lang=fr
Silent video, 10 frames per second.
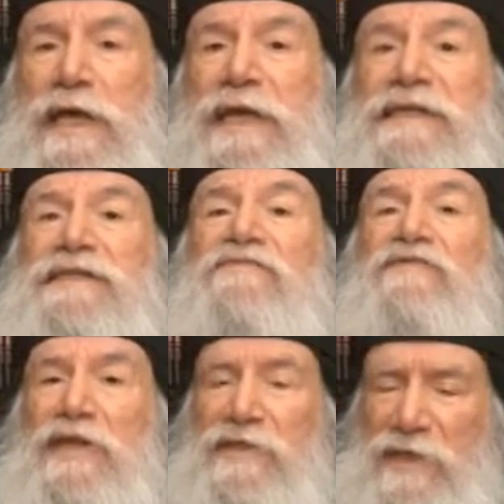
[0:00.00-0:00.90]
et
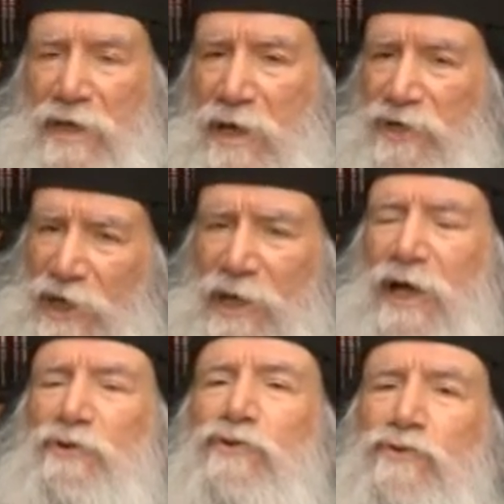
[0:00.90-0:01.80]
civilisés.
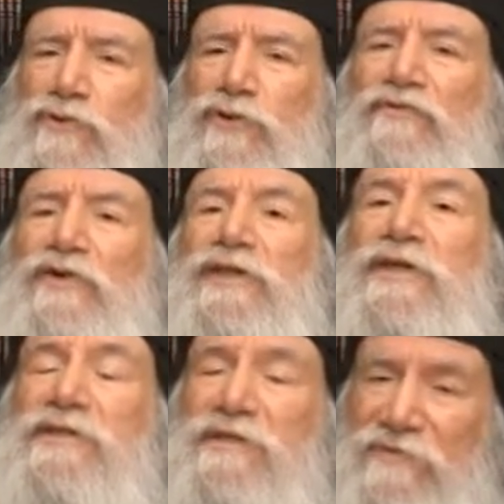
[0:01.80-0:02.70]
Chacun de nous, nous devons
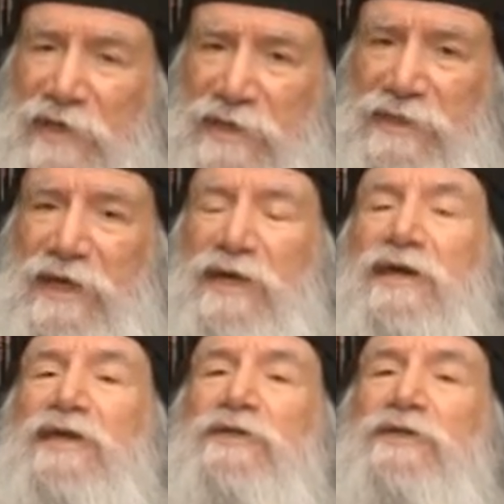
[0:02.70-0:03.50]
être civilisés,